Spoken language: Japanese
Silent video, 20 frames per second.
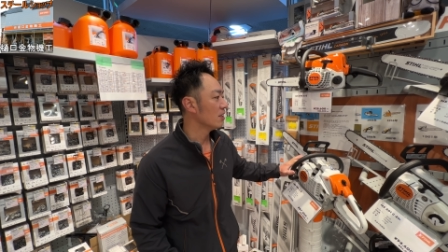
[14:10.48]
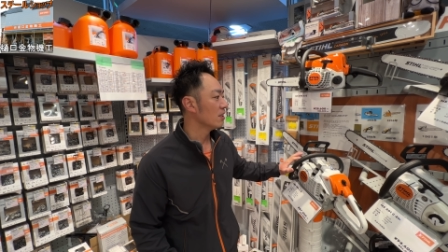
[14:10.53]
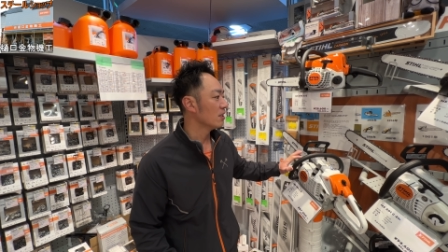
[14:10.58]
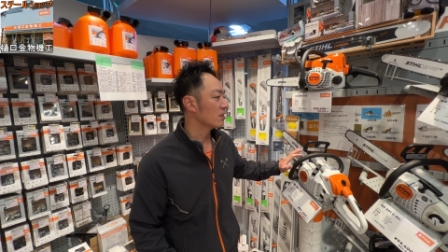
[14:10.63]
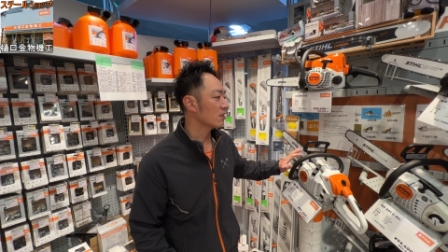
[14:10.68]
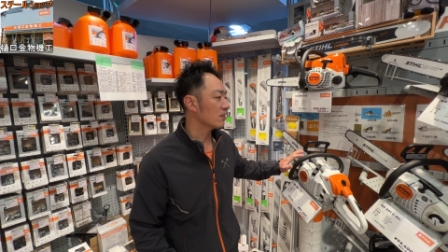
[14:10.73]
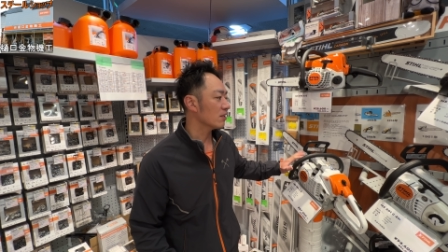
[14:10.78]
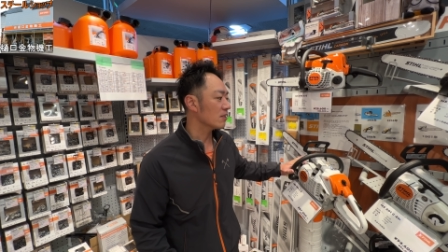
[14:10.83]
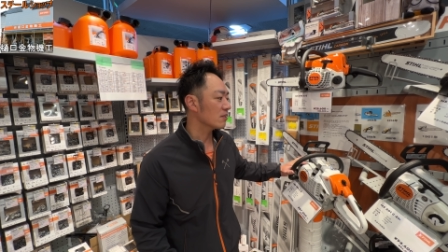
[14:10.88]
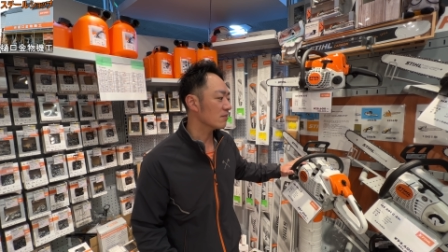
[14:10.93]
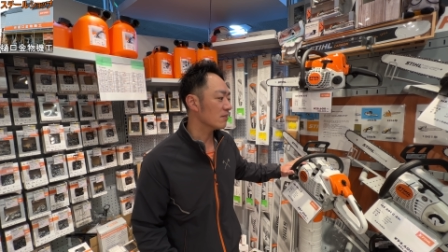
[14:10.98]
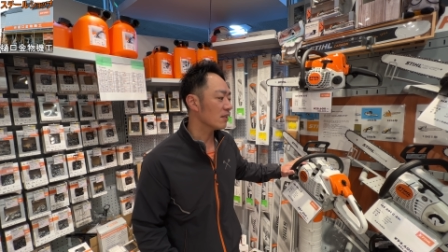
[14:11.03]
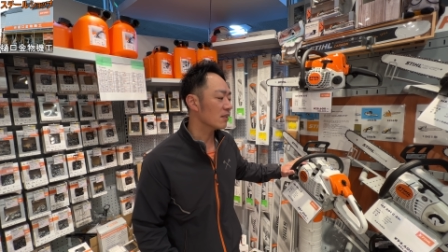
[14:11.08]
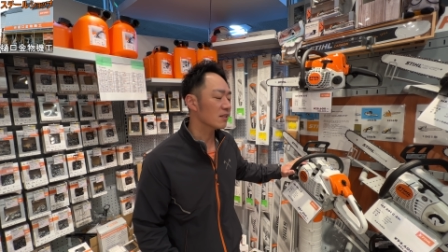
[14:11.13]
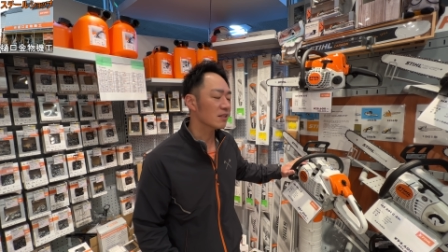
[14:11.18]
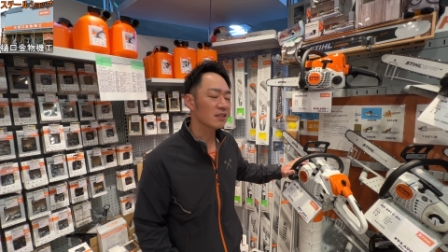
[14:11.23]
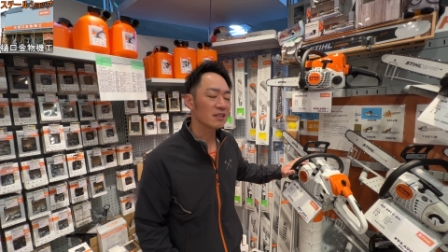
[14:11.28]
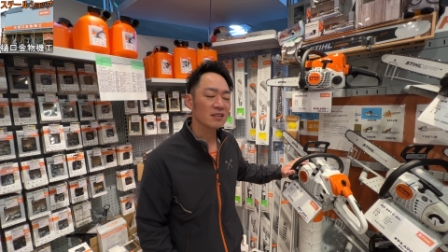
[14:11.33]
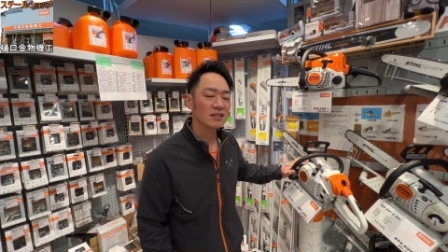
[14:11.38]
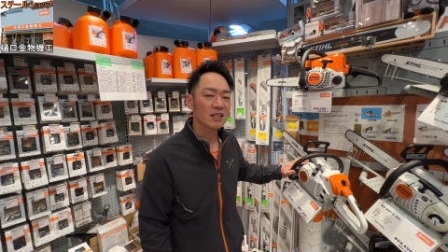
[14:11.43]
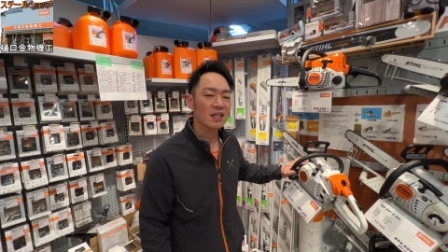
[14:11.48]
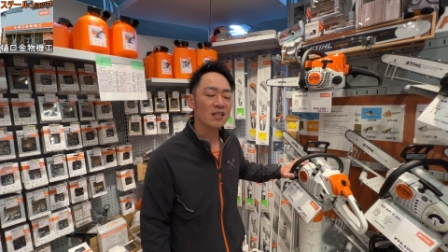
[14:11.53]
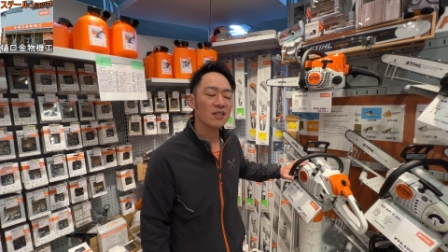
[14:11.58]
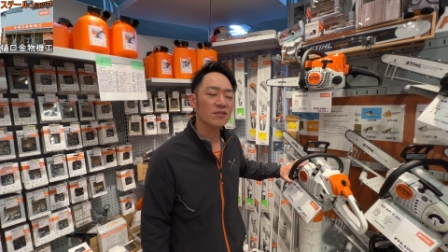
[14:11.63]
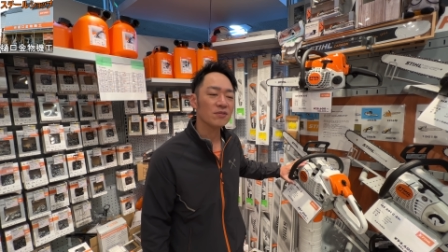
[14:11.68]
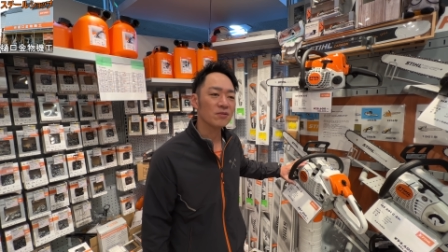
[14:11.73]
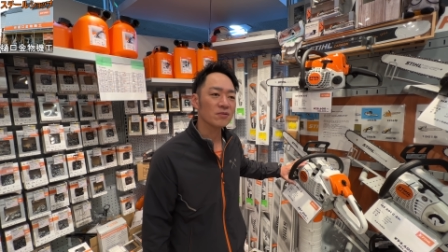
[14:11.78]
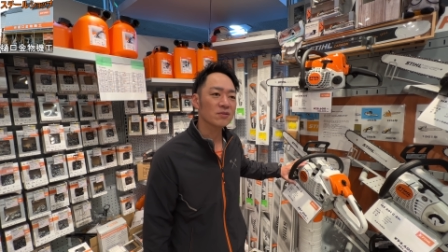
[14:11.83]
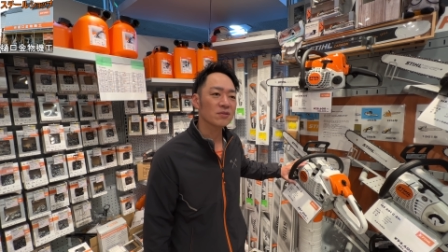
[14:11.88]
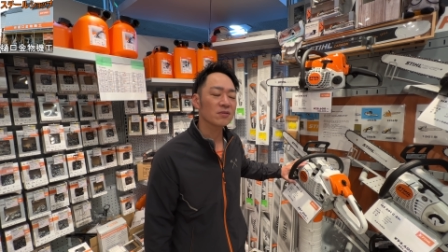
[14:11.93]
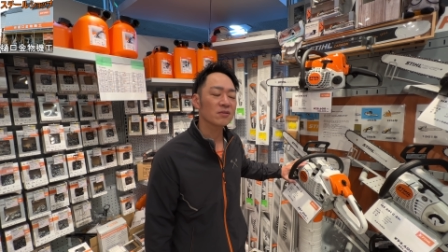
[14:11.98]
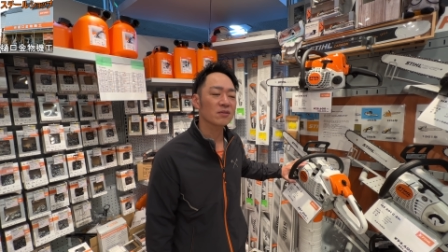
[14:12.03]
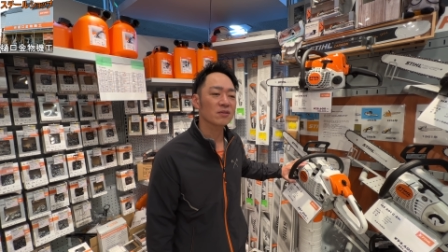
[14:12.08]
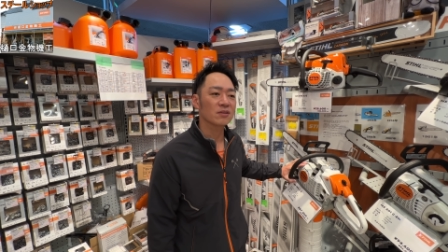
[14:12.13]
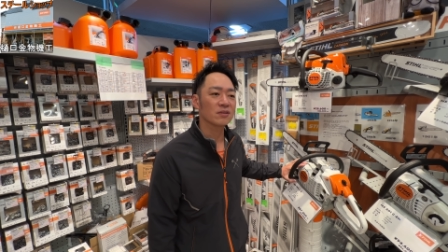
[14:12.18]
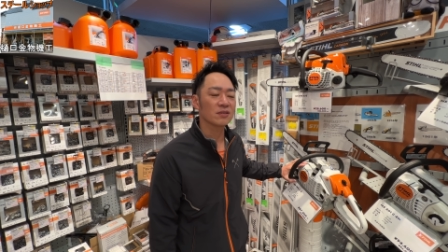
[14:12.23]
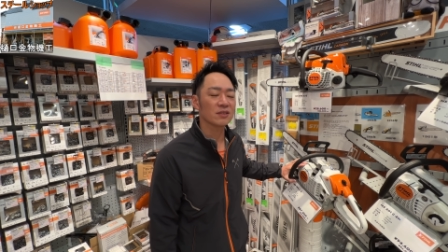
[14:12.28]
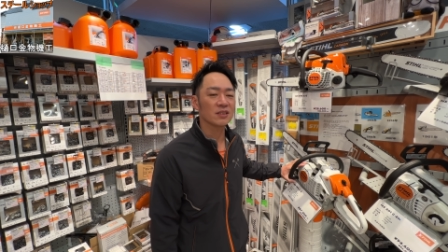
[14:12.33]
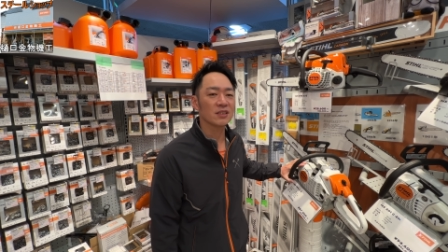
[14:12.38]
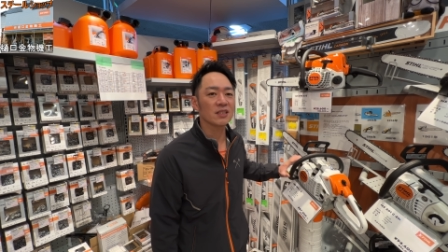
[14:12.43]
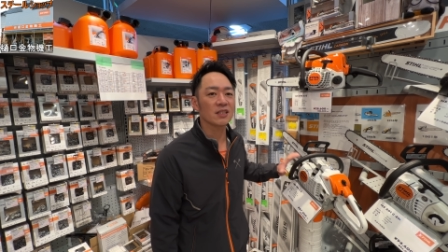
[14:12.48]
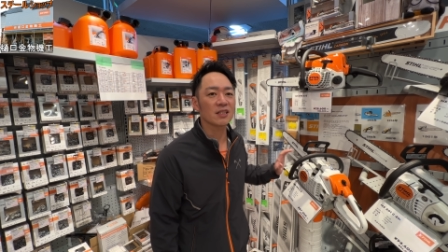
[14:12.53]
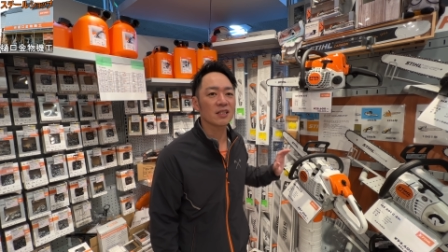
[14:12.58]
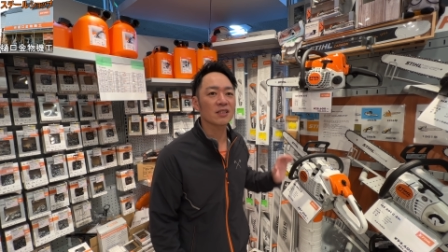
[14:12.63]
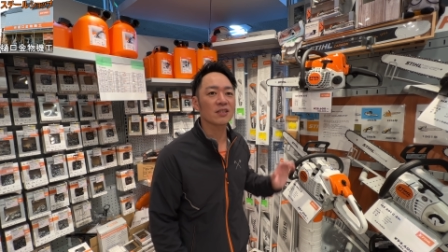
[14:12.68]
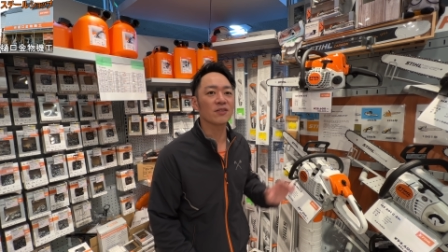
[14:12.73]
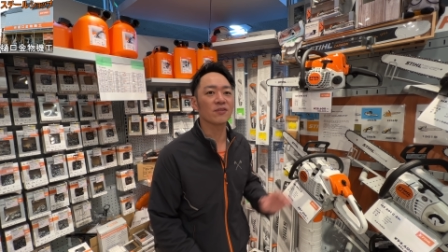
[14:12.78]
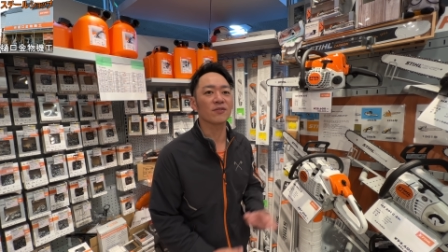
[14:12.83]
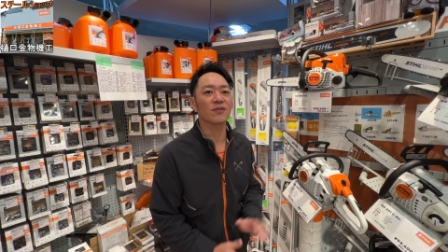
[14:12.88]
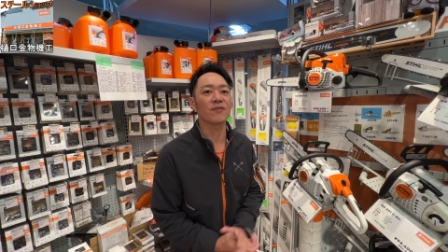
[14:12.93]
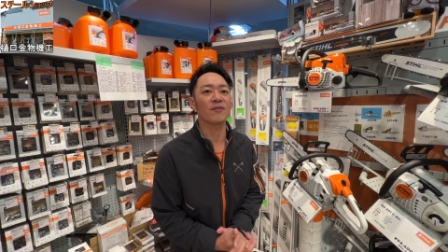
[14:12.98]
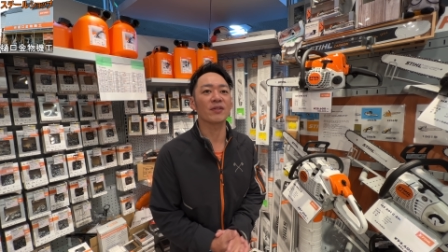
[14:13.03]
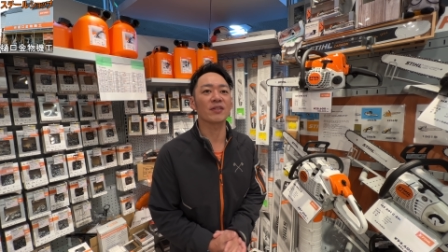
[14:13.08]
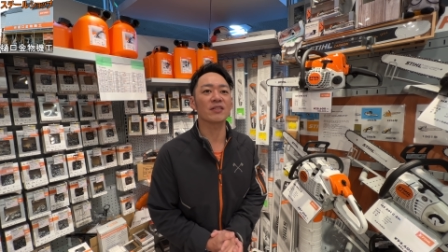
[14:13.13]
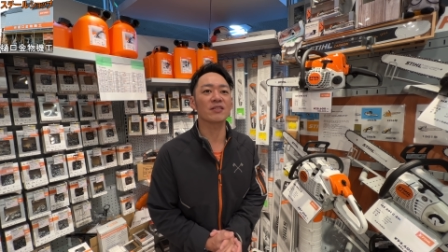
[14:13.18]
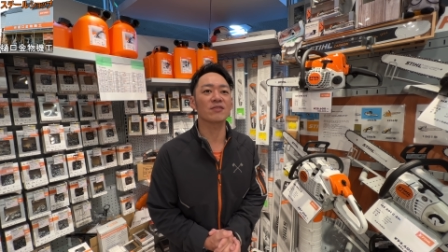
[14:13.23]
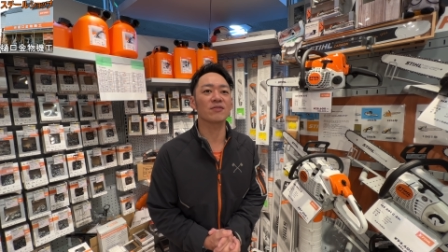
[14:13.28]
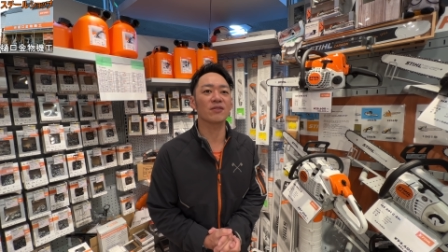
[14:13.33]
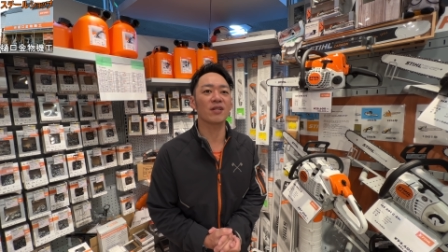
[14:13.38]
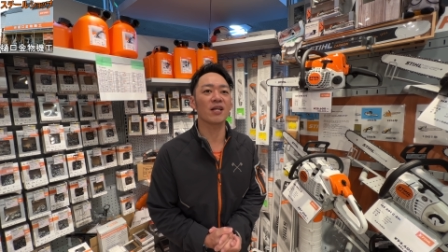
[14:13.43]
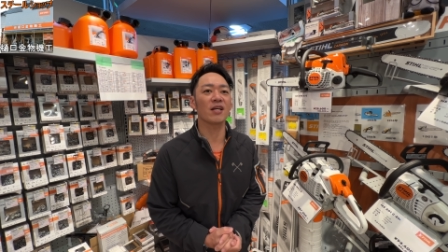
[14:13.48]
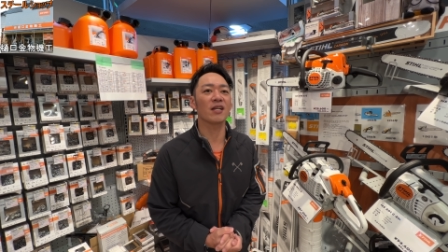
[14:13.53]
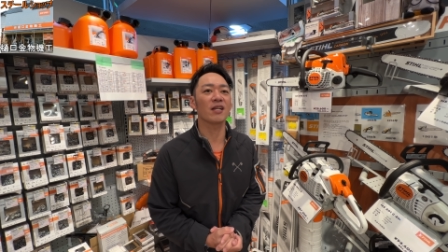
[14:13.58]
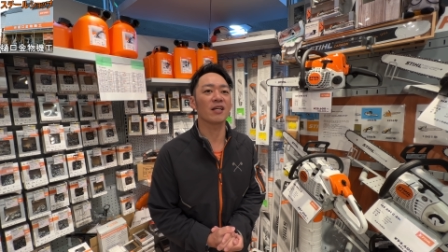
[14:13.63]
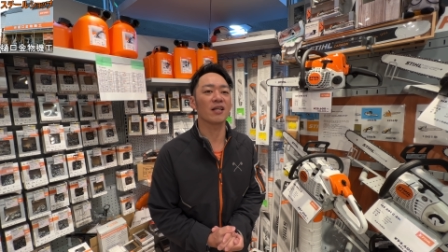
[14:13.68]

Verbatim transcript: クラスはないとちょっと苦しいかなっていうのが私のね、